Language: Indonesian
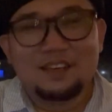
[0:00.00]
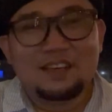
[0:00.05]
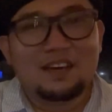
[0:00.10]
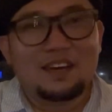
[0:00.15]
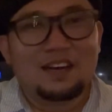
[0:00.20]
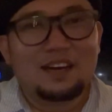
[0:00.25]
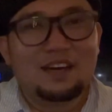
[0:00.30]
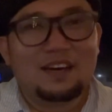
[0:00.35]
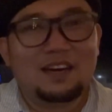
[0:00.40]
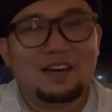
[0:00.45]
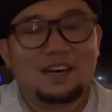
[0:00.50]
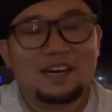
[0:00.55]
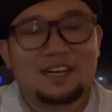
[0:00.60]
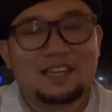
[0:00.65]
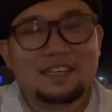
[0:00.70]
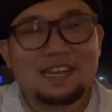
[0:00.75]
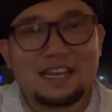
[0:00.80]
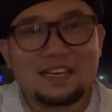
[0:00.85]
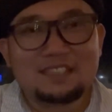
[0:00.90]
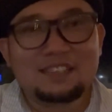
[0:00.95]
Uh,
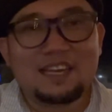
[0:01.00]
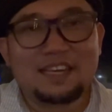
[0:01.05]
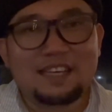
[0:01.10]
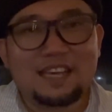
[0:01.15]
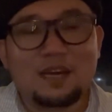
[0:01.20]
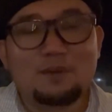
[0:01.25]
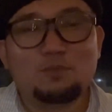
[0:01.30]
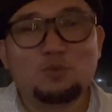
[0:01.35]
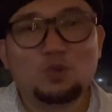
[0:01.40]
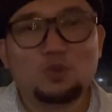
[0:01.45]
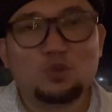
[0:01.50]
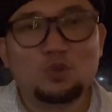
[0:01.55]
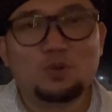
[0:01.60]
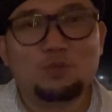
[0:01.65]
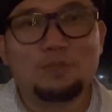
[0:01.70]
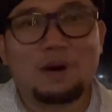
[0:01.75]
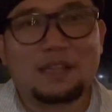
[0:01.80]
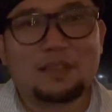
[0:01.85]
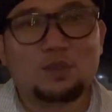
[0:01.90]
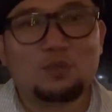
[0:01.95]
dan saya butuh
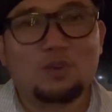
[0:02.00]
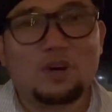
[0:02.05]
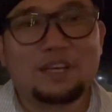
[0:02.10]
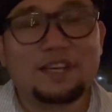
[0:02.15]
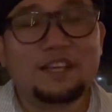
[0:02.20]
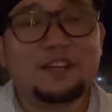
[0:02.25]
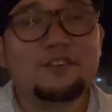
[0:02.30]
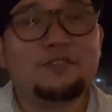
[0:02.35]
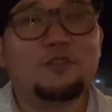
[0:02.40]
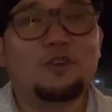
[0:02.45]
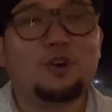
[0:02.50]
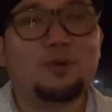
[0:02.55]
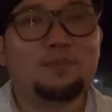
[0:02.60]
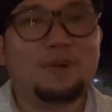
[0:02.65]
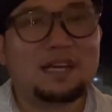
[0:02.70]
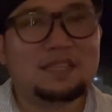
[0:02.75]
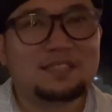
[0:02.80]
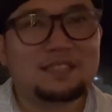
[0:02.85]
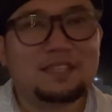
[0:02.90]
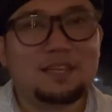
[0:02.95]
bantuan
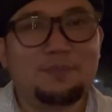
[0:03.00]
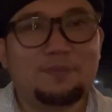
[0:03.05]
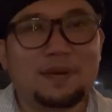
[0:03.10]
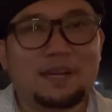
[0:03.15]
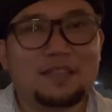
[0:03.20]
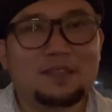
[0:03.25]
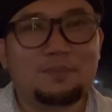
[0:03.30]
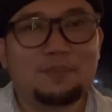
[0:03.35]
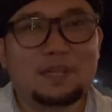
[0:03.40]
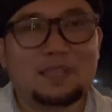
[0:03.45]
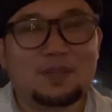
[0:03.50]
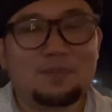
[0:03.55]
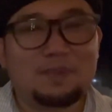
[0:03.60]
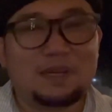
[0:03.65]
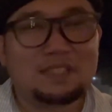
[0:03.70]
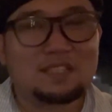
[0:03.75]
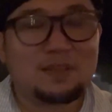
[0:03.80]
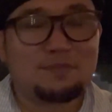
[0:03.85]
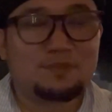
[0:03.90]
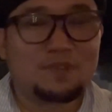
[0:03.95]
informasi kepada
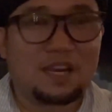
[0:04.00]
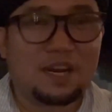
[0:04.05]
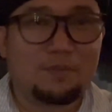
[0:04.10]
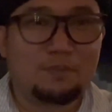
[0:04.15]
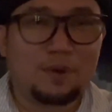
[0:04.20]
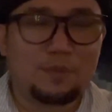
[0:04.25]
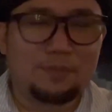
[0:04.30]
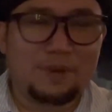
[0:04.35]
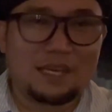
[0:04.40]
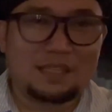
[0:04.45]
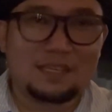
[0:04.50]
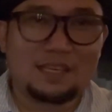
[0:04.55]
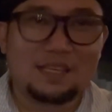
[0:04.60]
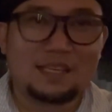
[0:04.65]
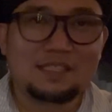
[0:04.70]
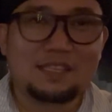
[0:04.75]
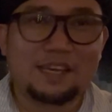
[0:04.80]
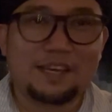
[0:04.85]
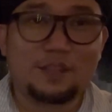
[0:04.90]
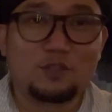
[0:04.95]
teman-teman subscriber.
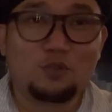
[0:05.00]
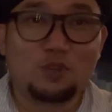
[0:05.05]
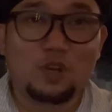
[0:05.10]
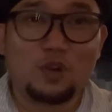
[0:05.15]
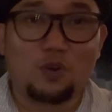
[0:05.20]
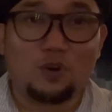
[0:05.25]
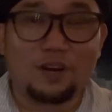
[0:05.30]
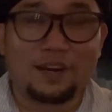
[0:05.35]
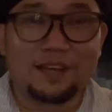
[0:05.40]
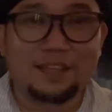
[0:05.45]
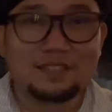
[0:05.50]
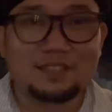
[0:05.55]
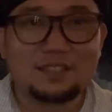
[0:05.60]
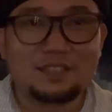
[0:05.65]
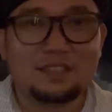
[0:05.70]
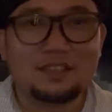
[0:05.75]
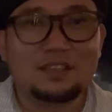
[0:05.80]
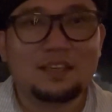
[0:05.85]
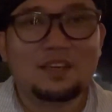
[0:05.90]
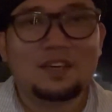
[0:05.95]
Biasanya saya tuh
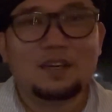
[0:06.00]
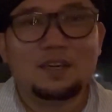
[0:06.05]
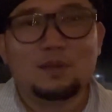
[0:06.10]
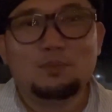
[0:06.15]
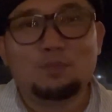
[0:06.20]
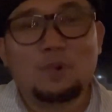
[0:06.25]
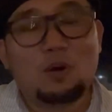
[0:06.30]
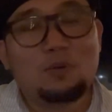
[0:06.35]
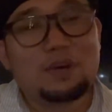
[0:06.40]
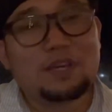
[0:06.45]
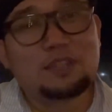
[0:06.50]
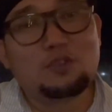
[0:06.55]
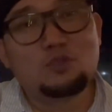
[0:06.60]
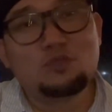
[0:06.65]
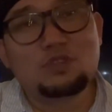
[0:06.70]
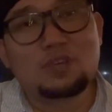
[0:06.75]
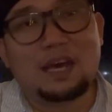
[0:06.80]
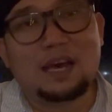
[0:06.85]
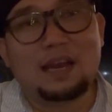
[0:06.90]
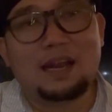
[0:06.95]
dikoreksi bahwa itu
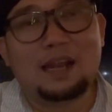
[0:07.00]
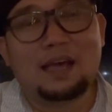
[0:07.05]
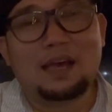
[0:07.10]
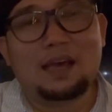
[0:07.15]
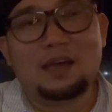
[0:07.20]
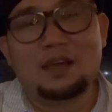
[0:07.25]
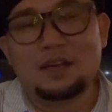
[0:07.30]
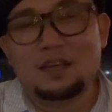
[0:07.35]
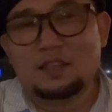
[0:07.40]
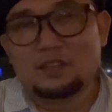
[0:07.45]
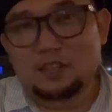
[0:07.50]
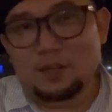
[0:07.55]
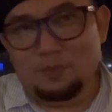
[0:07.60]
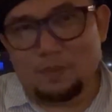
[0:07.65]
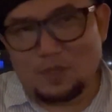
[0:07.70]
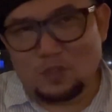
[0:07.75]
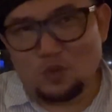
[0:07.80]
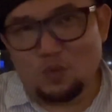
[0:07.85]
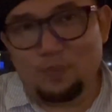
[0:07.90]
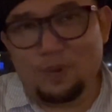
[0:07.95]
salah,
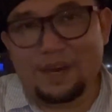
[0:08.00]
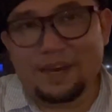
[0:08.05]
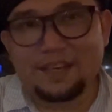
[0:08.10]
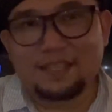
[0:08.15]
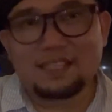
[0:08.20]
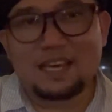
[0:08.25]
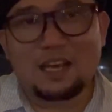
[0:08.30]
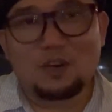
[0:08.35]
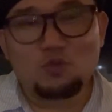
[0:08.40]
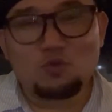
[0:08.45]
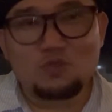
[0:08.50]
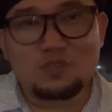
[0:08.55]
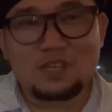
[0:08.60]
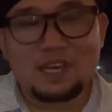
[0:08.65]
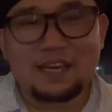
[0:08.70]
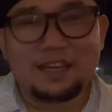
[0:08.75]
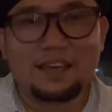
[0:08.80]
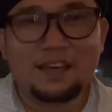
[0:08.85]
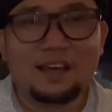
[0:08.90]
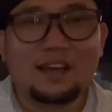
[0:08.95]
termasuk pakai sarung
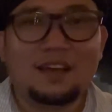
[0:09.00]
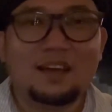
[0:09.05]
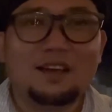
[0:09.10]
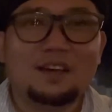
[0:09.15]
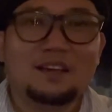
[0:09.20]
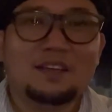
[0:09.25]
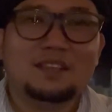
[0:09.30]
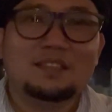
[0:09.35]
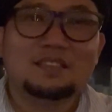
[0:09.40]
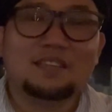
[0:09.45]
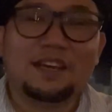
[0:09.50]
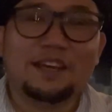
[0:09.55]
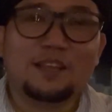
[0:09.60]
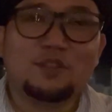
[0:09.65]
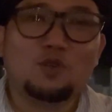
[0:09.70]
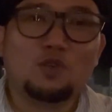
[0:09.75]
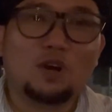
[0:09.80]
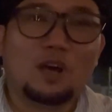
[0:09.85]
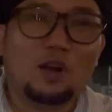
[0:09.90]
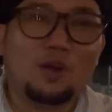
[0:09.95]
saya. Saya
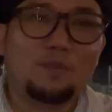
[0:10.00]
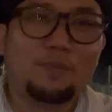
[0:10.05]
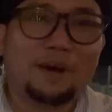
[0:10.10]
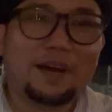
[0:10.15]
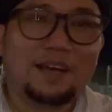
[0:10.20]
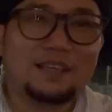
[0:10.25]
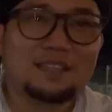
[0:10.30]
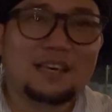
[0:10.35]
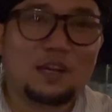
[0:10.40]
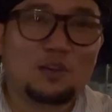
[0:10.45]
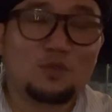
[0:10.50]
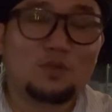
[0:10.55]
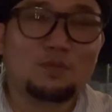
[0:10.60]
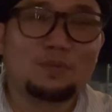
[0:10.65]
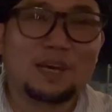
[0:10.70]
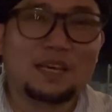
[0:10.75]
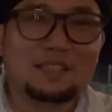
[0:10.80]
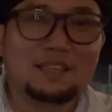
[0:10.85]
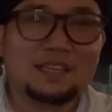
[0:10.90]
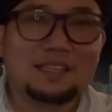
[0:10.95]
tuh kalau pakai sarung
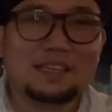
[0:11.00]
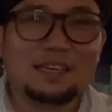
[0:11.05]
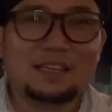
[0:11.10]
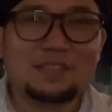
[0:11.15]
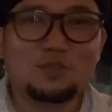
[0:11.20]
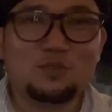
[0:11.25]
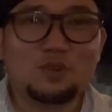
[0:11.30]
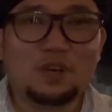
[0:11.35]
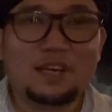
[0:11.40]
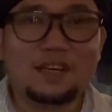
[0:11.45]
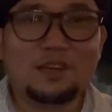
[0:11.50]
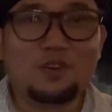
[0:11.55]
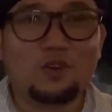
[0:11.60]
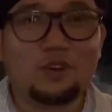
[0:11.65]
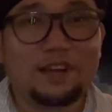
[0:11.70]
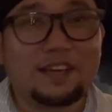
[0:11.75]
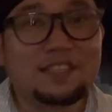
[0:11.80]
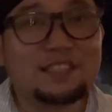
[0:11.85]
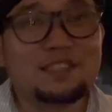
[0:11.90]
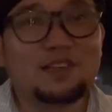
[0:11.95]
biasanya juga
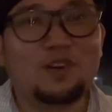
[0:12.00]
dikoreksi